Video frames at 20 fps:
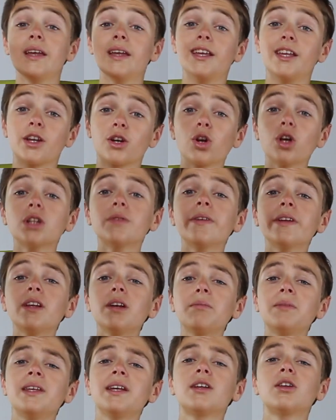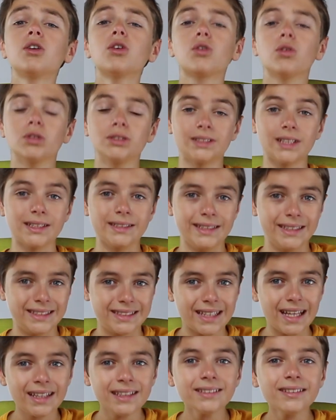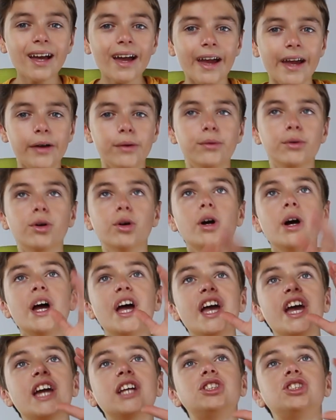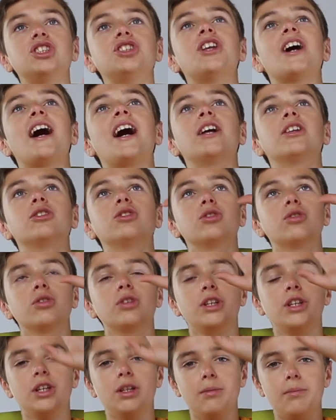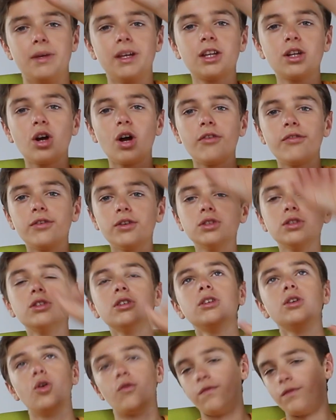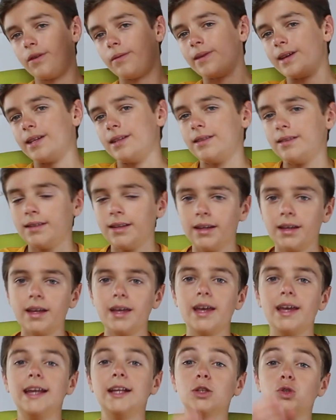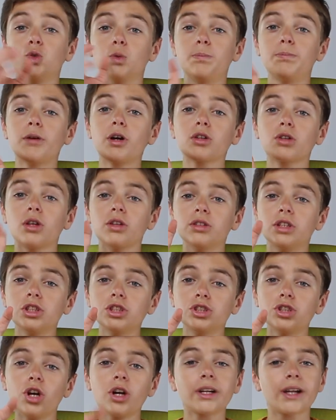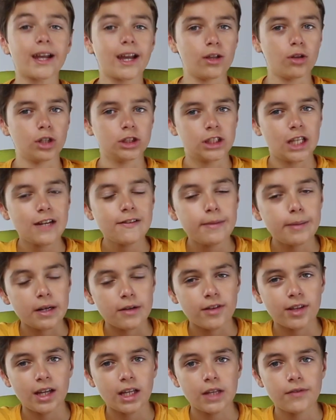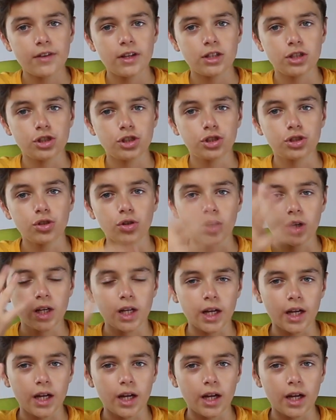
Il Rode Video Micro costa 60 euro e ci danno il microfono, ovviamente, il supporto anti-shock che non serve per evitare di avere gli shock eh,